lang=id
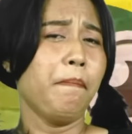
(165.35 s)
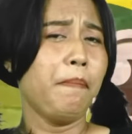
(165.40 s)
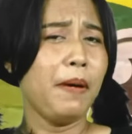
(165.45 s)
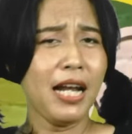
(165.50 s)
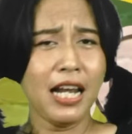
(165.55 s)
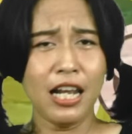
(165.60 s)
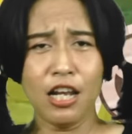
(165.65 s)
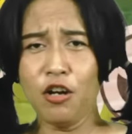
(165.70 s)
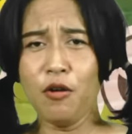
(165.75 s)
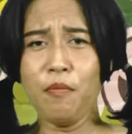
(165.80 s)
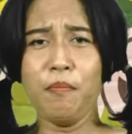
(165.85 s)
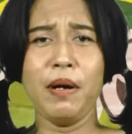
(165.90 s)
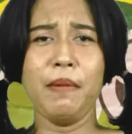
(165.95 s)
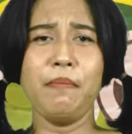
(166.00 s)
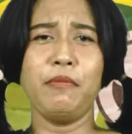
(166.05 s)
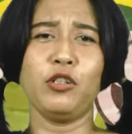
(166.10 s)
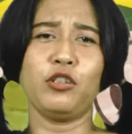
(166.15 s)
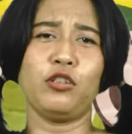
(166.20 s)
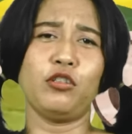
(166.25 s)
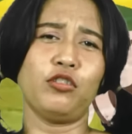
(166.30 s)
belum
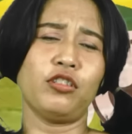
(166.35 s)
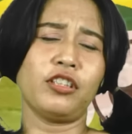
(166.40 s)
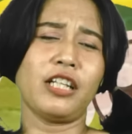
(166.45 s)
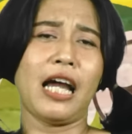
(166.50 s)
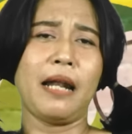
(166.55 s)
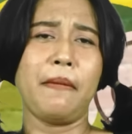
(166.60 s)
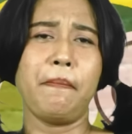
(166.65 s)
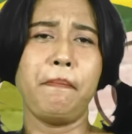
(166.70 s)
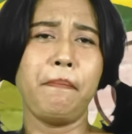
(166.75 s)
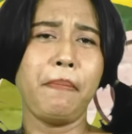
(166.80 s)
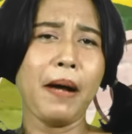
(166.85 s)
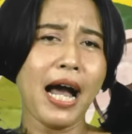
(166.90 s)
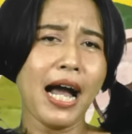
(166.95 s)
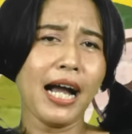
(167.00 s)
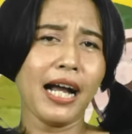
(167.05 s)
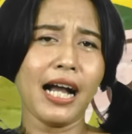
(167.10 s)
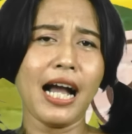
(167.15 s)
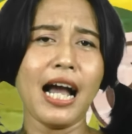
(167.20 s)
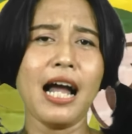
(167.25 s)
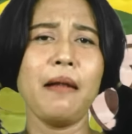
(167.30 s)
memutuskan
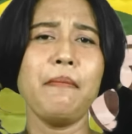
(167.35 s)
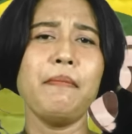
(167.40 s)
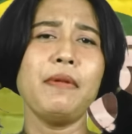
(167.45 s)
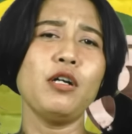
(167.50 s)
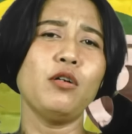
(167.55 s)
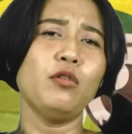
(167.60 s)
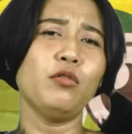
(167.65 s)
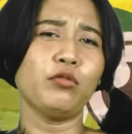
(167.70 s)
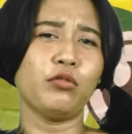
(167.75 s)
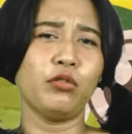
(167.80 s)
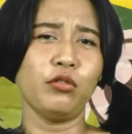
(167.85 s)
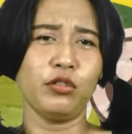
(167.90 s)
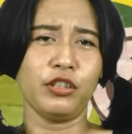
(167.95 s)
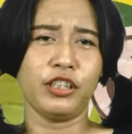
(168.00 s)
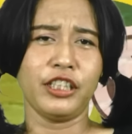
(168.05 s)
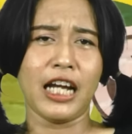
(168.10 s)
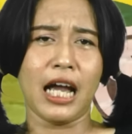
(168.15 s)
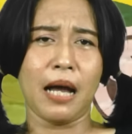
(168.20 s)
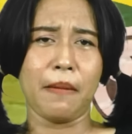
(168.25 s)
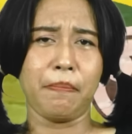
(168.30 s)
bakal mengusung
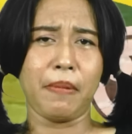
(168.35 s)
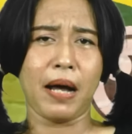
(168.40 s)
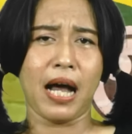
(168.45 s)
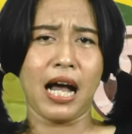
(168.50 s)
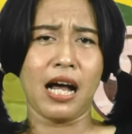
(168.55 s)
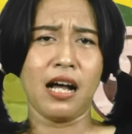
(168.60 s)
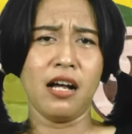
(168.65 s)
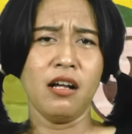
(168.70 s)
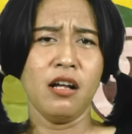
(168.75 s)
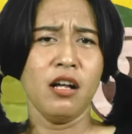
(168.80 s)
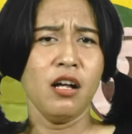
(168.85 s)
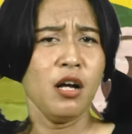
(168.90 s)
siapa.